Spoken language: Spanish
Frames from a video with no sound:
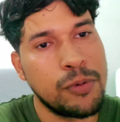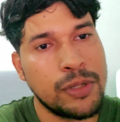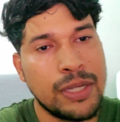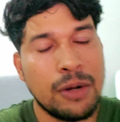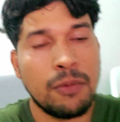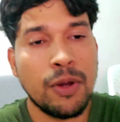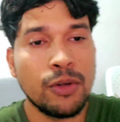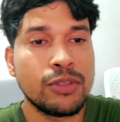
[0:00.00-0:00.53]

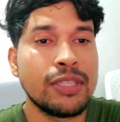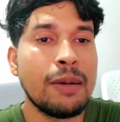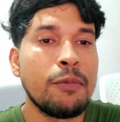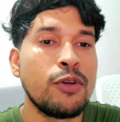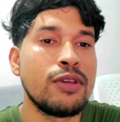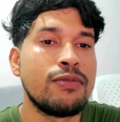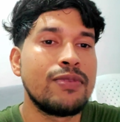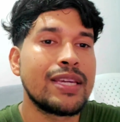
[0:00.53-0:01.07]
porque el juego está
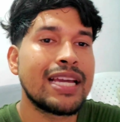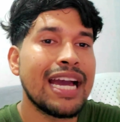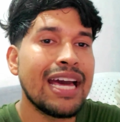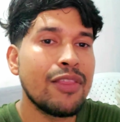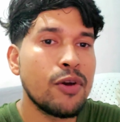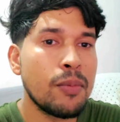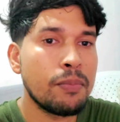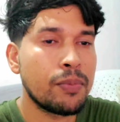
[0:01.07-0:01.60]

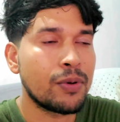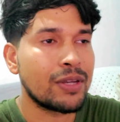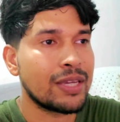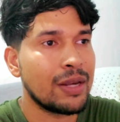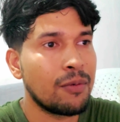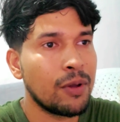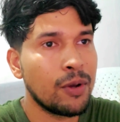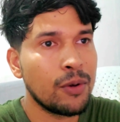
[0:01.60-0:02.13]
modificado,
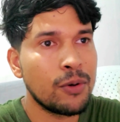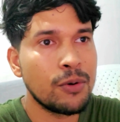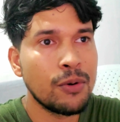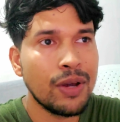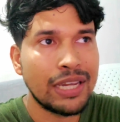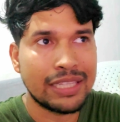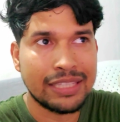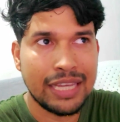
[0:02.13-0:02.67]
porque el juego
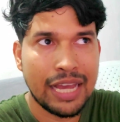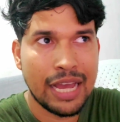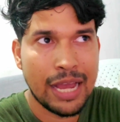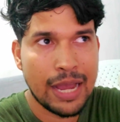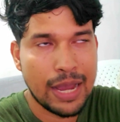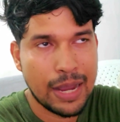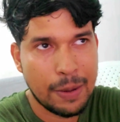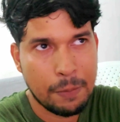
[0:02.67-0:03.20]
no
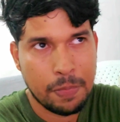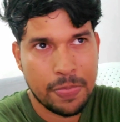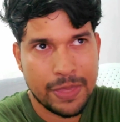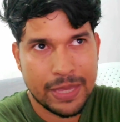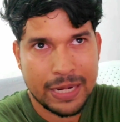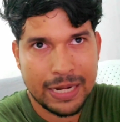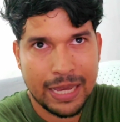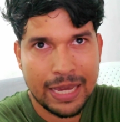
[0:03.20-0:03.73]
está
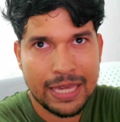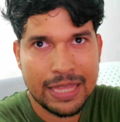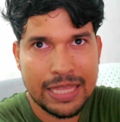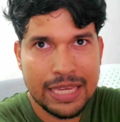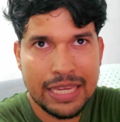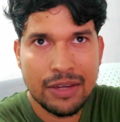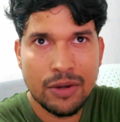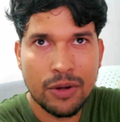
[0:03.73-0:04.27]
la
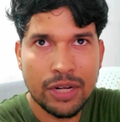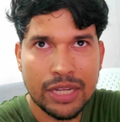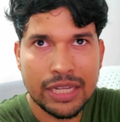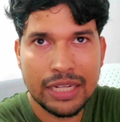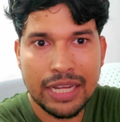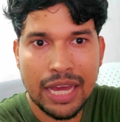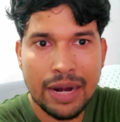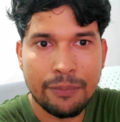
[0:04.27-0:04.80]
ID
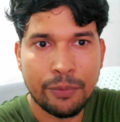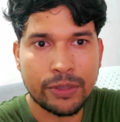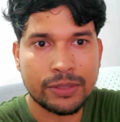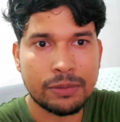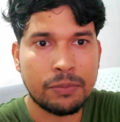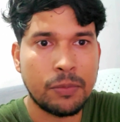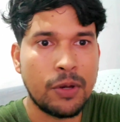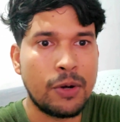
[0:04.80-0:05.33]
original,
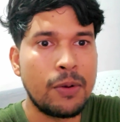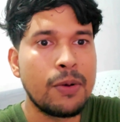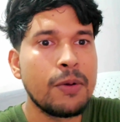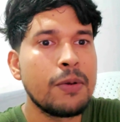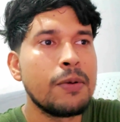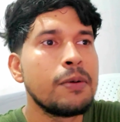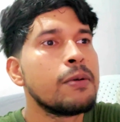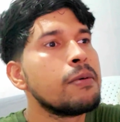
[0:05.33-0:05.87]
pues bueno,
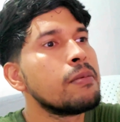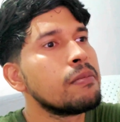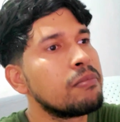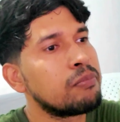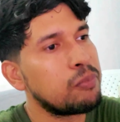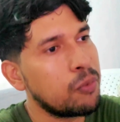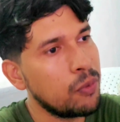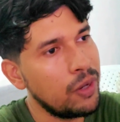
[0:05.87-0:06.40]

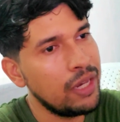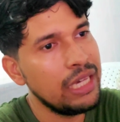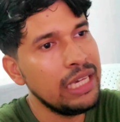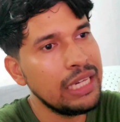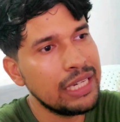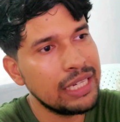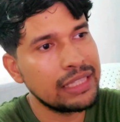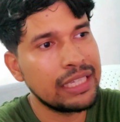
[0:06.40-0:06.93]

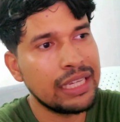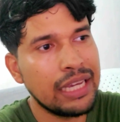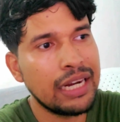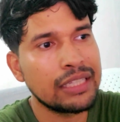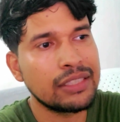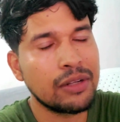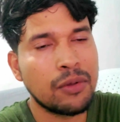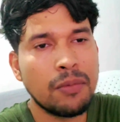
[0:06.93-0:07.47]
puede que
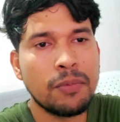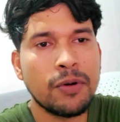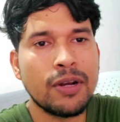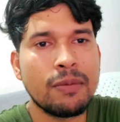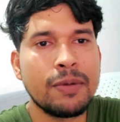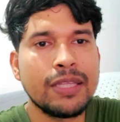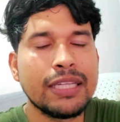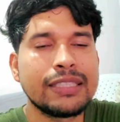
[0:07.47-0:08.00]
tengas algún
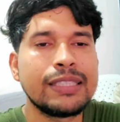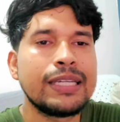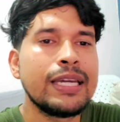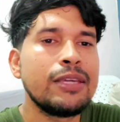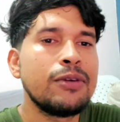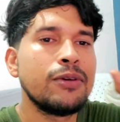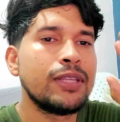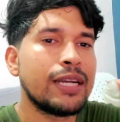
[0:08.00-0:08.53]
problemita. Así
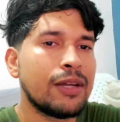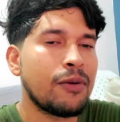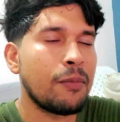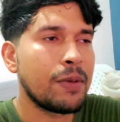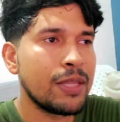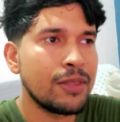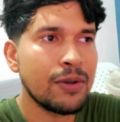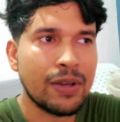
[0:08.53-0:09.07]
que yo te
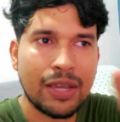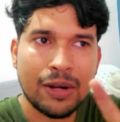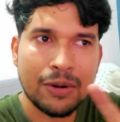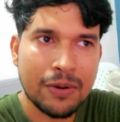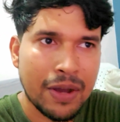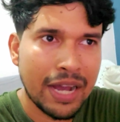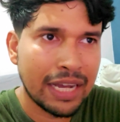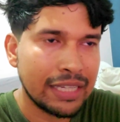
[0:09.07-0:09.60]
recomiendo que
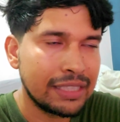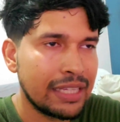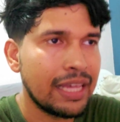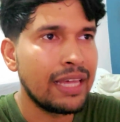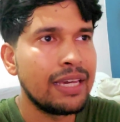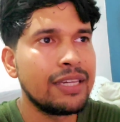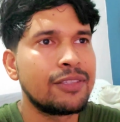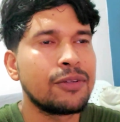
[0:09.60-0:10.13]
no hagas
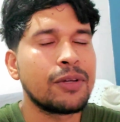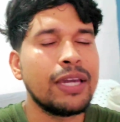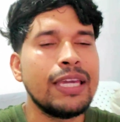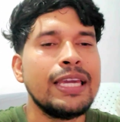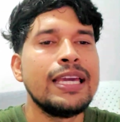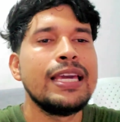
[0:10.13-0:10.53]
nada de esto, ¿ok?